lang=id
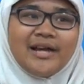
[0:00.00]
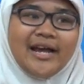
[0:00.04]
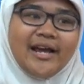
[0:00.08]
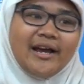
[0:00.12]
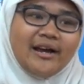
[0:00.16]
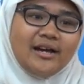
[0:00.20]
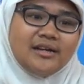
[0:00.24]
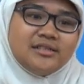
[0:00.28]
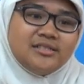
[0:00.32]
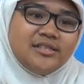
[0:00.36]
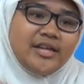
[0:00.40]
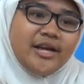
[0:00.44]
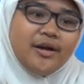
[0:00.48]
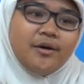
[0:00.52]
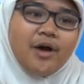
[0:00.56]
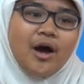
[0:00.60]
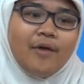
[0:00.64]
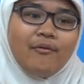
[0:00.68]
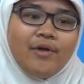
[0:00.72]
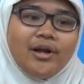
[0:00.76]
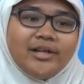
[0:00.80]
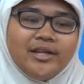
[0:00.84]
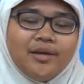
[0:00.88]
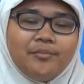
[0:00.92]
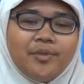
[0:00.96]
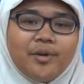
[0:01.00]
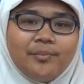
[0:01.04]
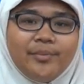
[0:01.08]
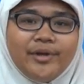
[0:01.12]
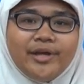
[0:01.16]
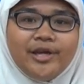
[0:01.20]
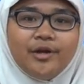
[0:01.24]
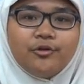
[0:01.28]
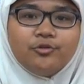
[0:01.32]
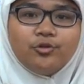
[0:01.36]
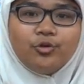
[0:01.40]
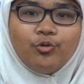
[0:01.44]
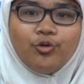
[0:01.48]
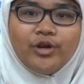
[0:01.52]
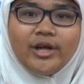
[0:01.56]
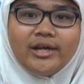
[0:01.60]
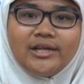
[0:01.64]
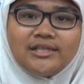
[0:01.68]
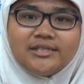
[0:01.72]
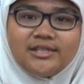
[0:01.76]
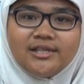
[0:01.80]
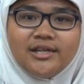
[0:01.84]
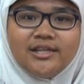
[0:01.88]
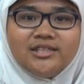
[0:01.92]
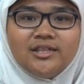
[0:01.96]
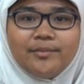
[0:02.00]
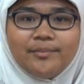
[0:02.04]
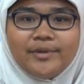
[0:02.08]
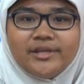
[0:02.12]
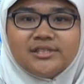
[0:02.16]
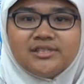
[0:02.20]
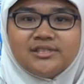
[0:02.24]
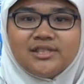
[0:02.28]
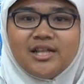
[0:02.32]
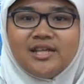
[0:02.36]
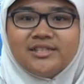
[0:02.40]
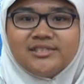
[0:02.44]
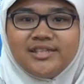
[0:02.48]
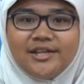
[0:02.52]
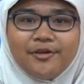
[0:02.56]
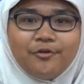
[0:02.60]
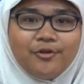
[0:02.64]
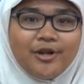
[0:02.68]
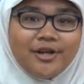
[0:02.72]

kayak saya awalnya berpikir untuk kuliah di sini tapi setelah saya